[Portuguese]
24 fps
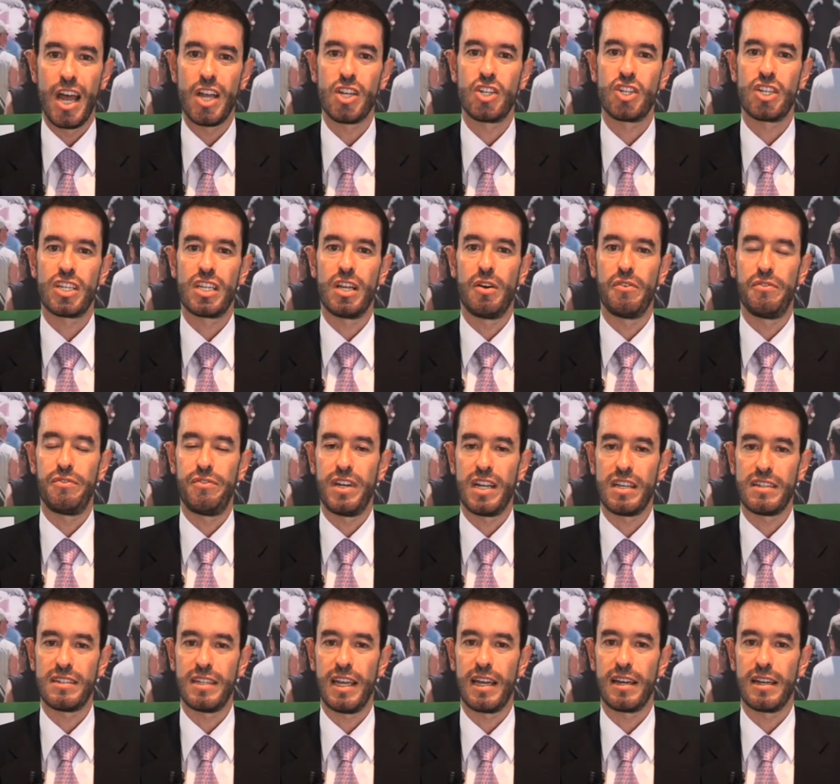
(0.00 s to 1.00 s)
a gestão
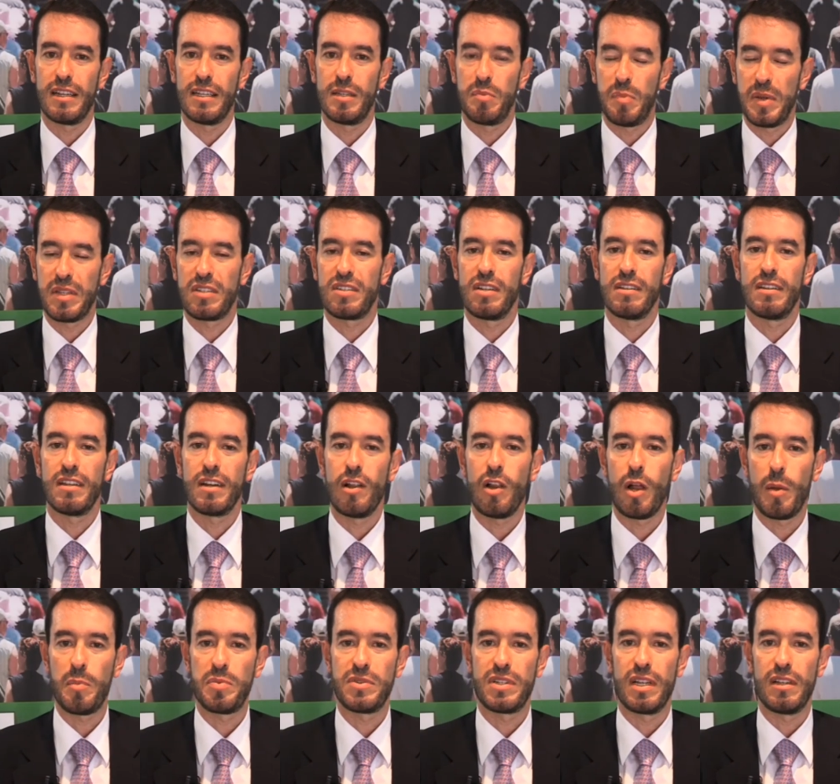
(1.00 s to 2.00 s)
financeira de Pedro Santana
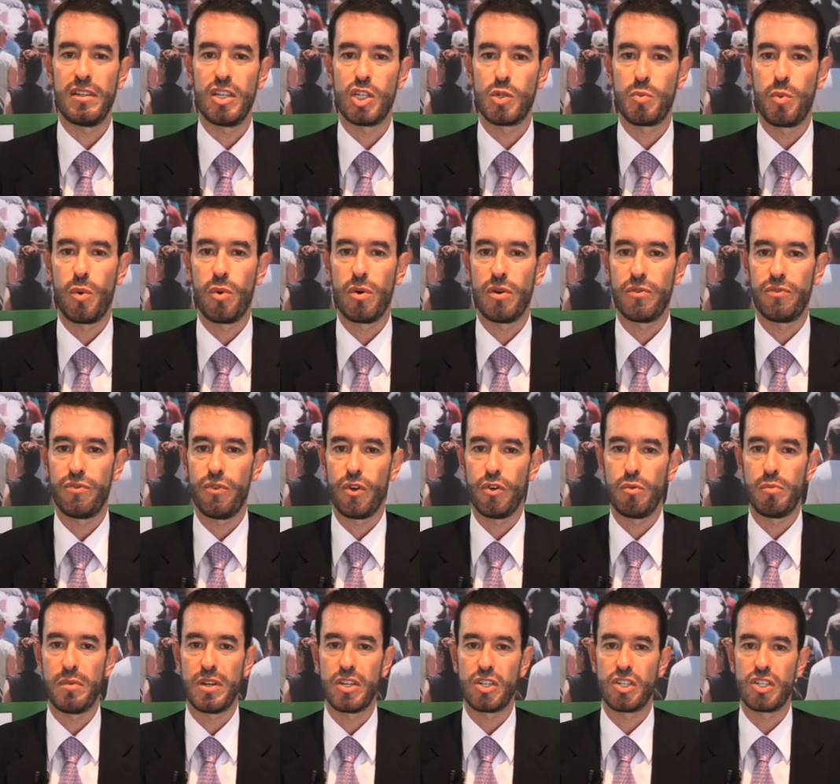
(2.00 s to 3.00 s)
Lopes em Lisboa
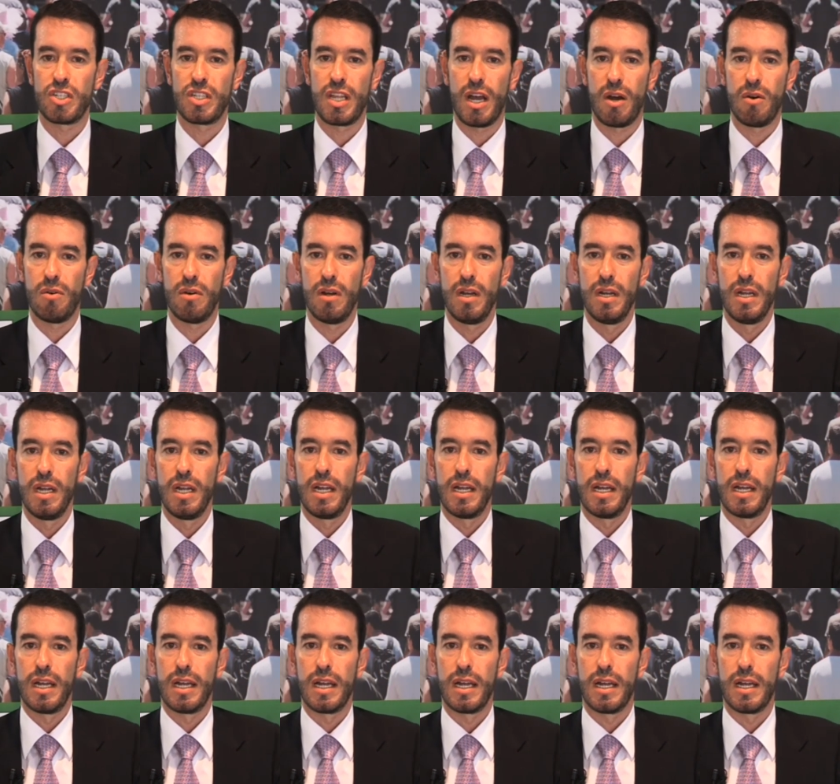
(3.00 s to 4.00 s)
foi uma gestão
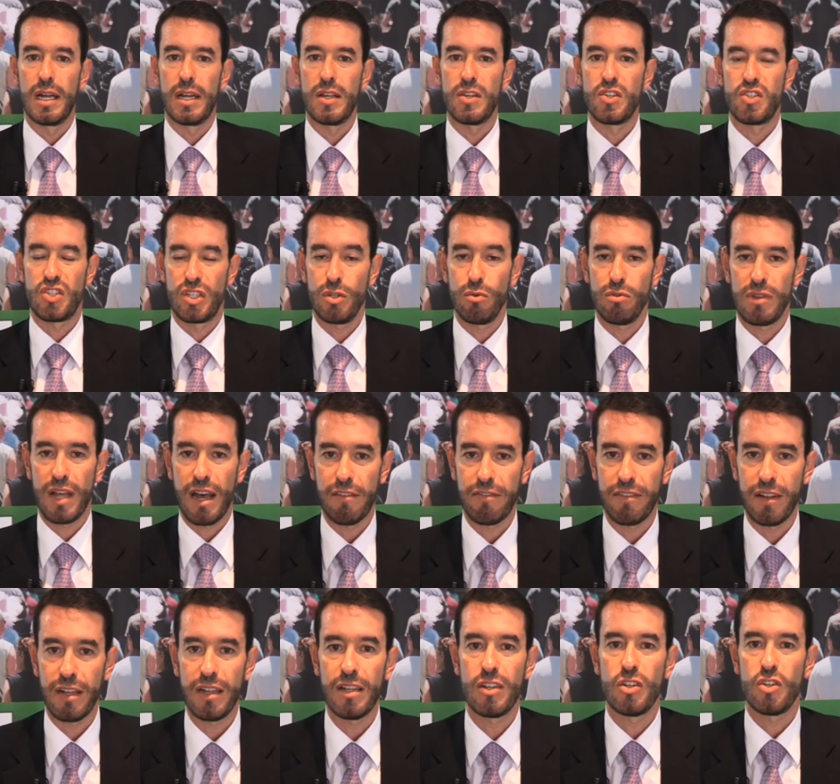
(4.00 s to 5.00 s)
uh,
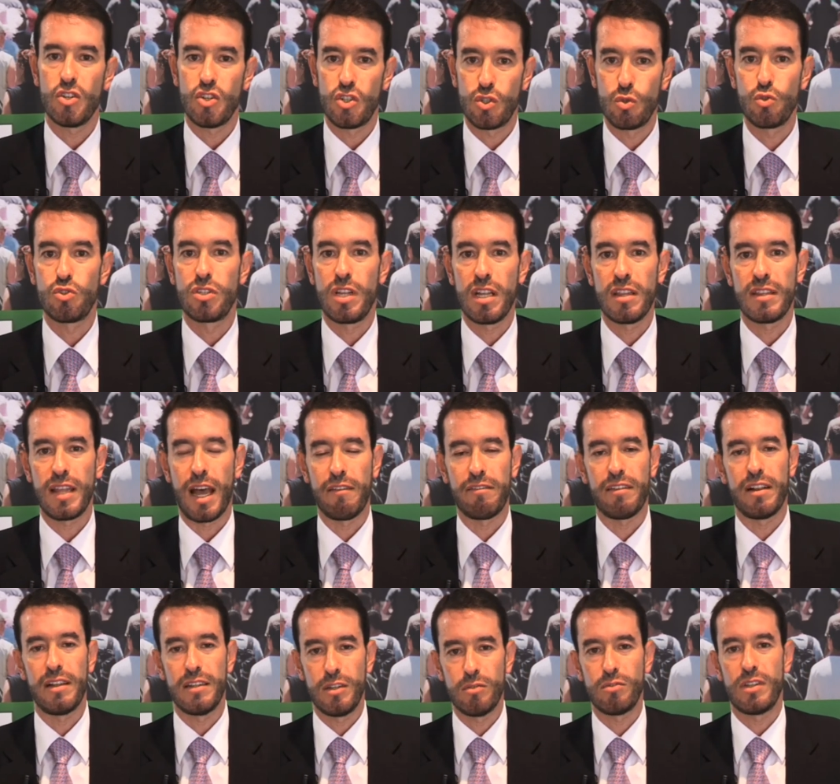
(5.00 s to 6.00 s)
saudável,
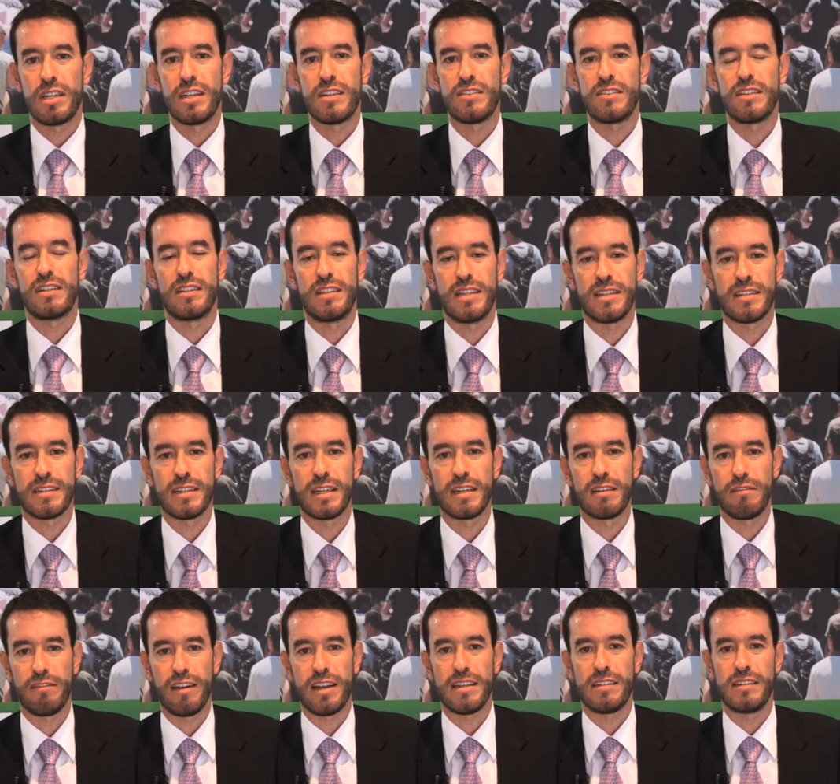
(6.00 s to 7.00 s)
sustentável e eu tenho a certeza
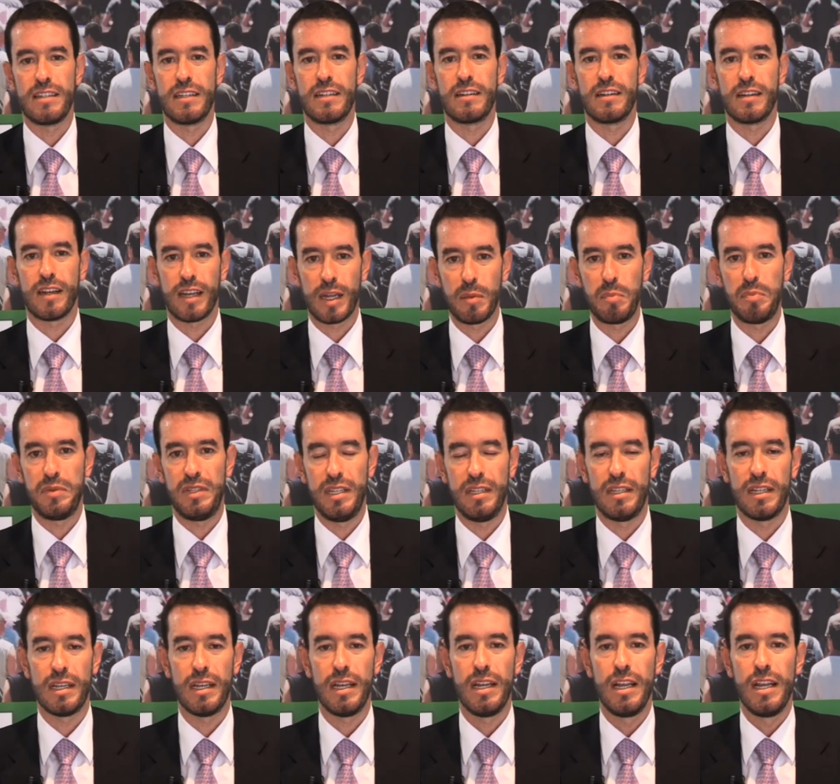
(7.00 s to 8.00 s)
que vai ser
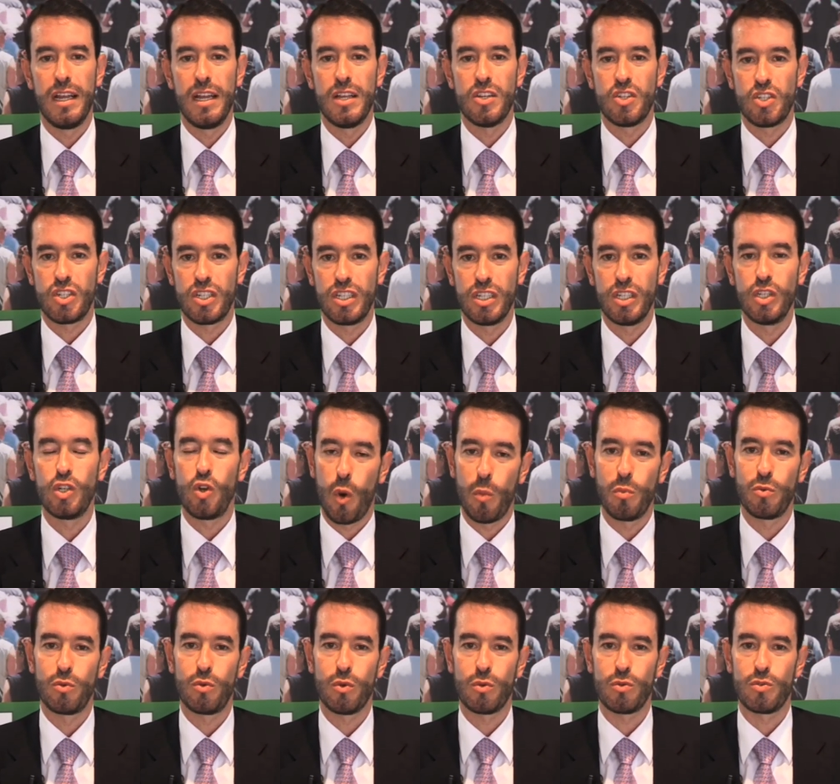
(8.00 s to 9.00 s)
repetida se,
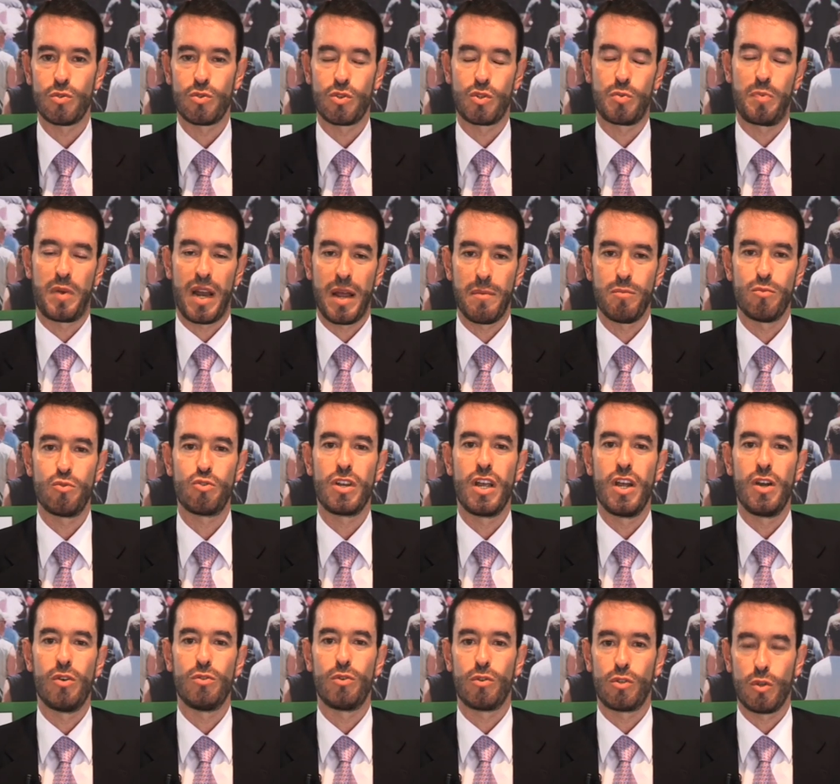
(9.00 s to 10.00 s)
como todos esperamos,
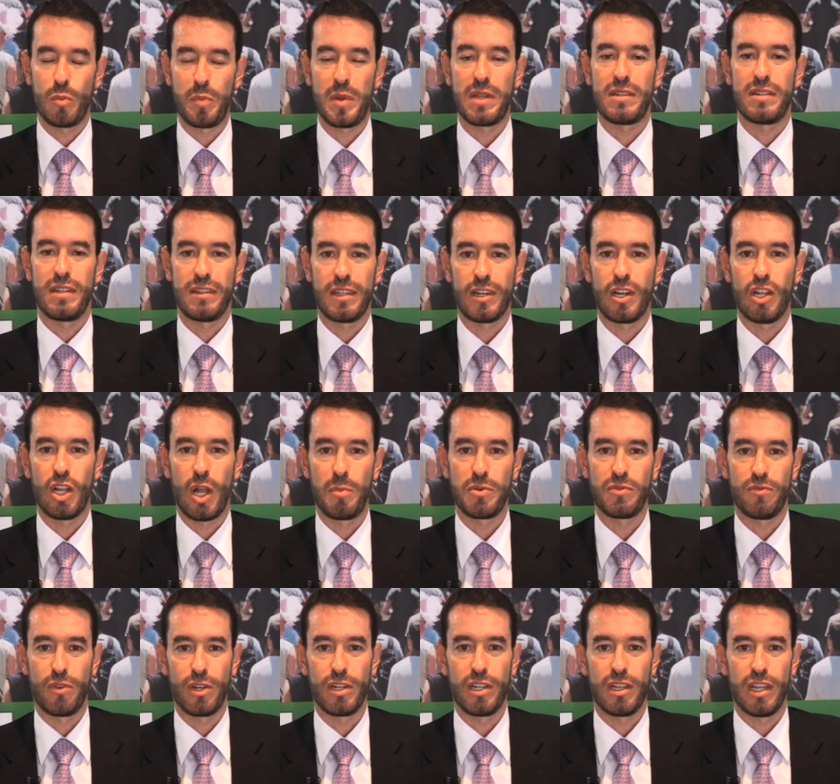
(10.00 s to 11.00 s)
o Dr. Pedro Santana
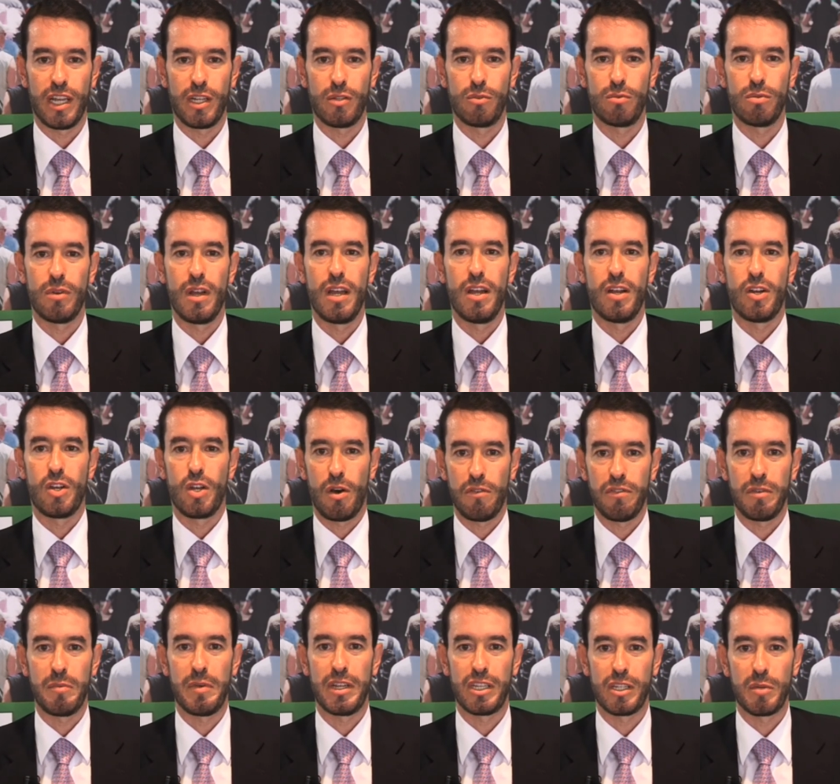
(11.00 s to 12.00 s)
Lopes for eleito
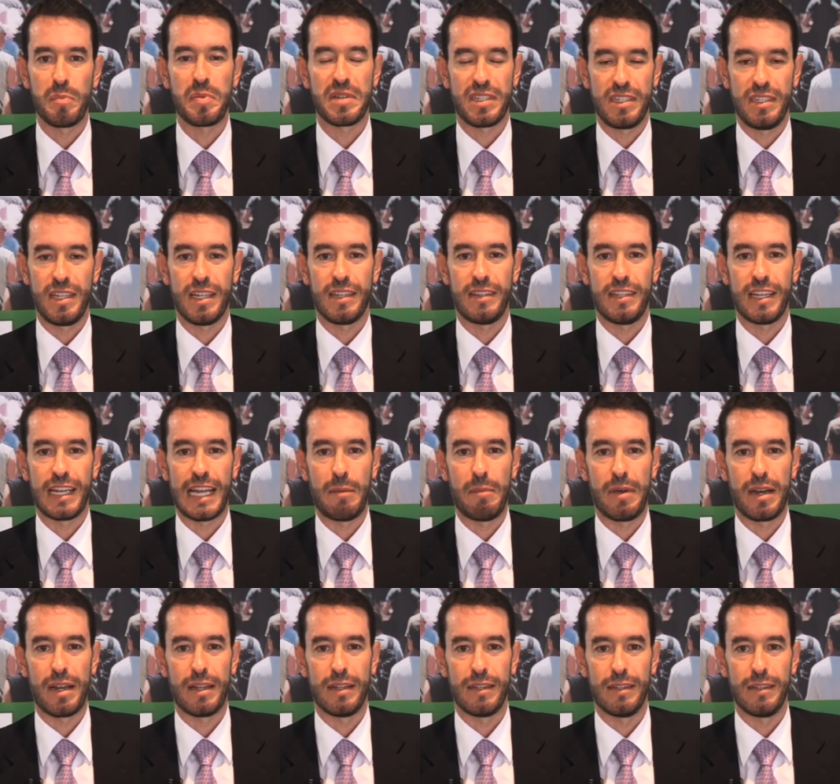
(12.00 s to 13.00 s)
novamente Presidente da
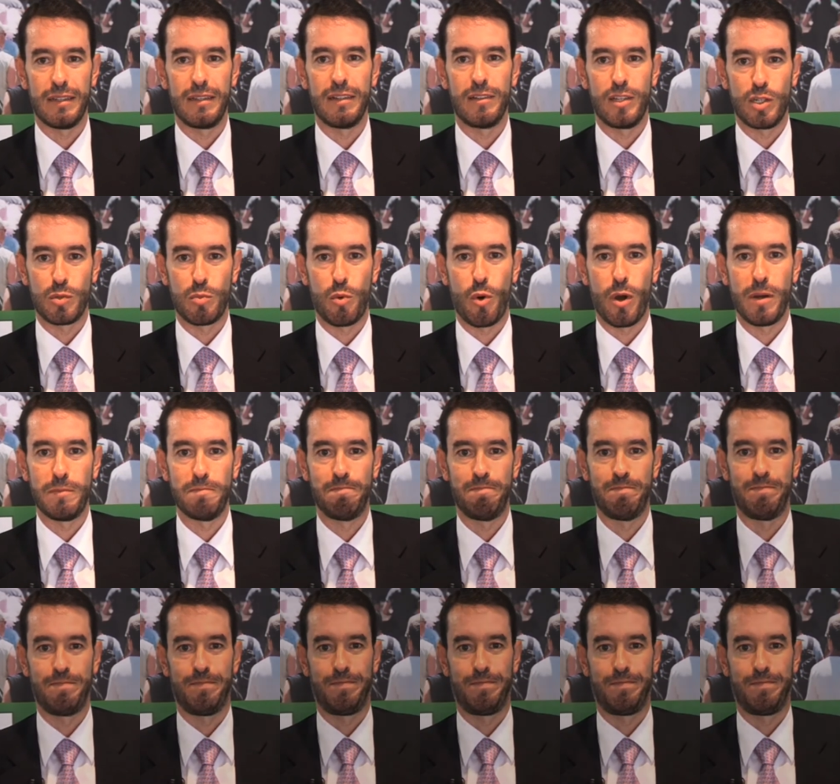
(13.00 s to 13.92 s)
Câmara de Lisboa.